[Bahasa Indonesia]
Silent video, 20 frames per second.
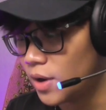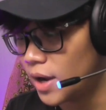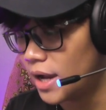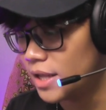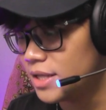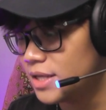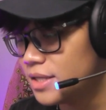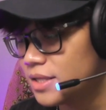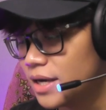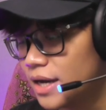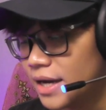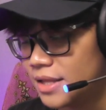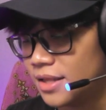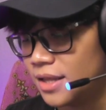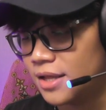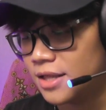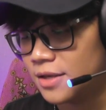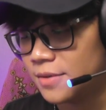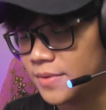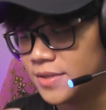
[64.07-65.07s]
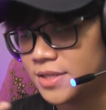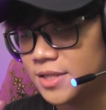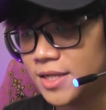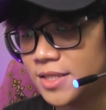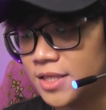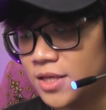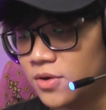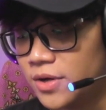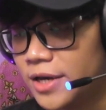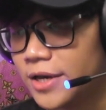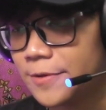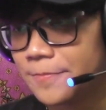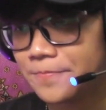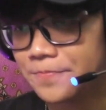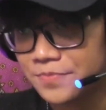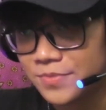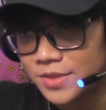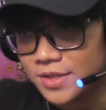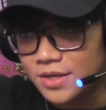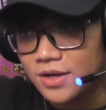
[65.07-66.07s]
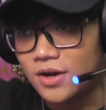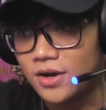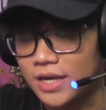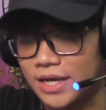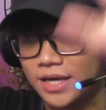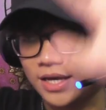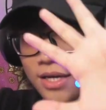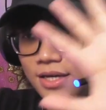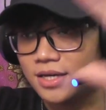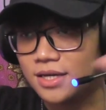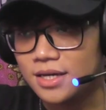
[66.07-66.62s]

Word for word: kedua kali dengan yang lebih teliti oke okay? oke okay.